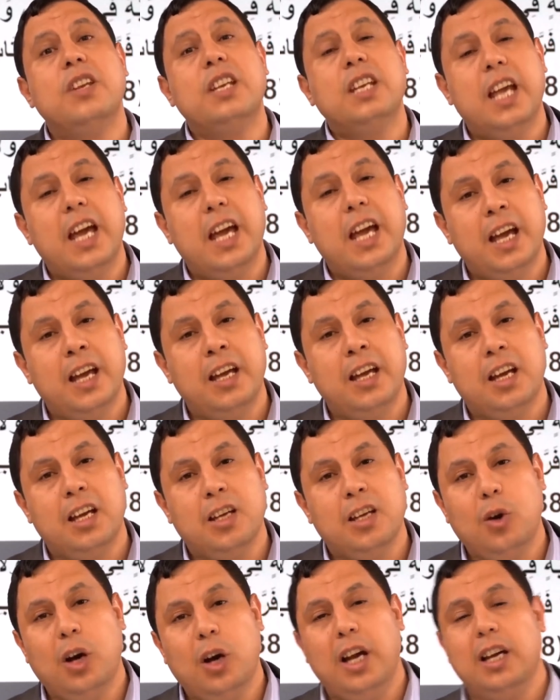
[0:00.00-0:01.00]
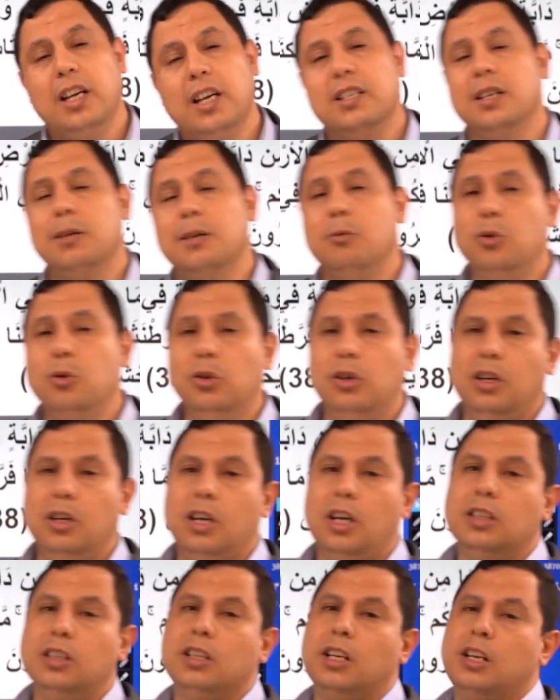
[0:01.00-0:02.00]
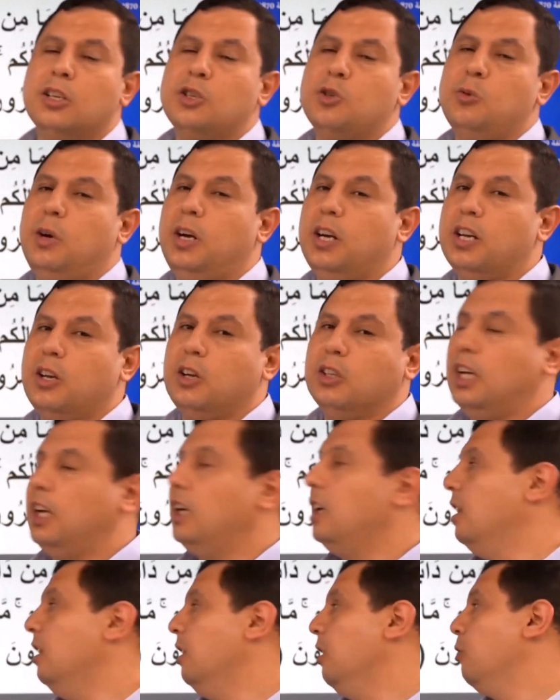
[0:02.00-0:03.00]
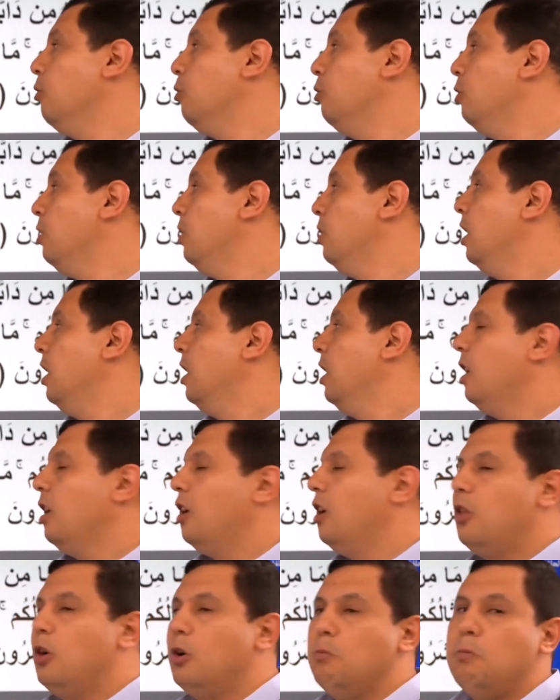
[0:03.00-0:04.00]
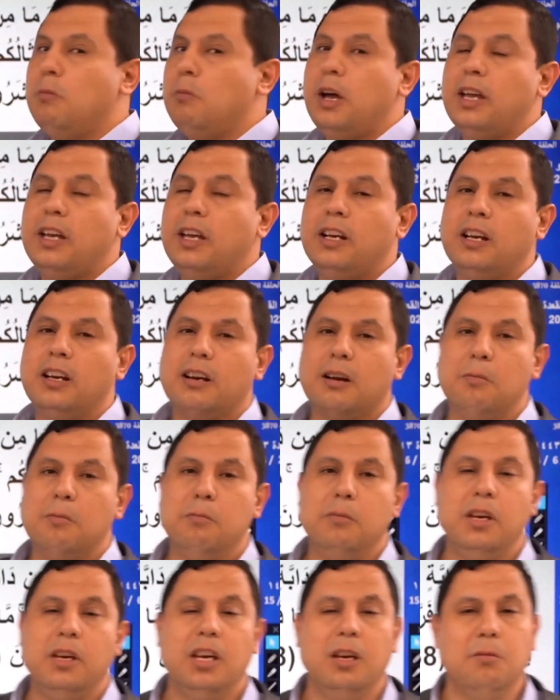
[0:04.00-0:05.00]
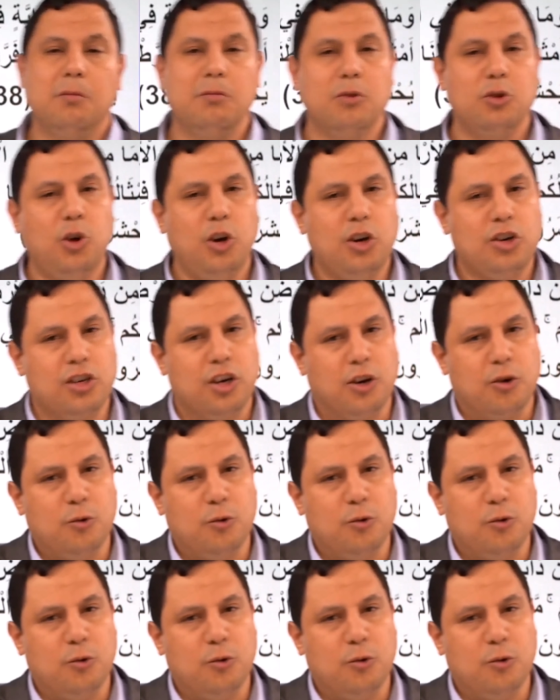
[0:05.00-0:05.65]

werden sie zur Rechenschaft gezogen, denn Allah, der Erhabene, sagt, dann werden sie zu ihrem Herrn versammelt.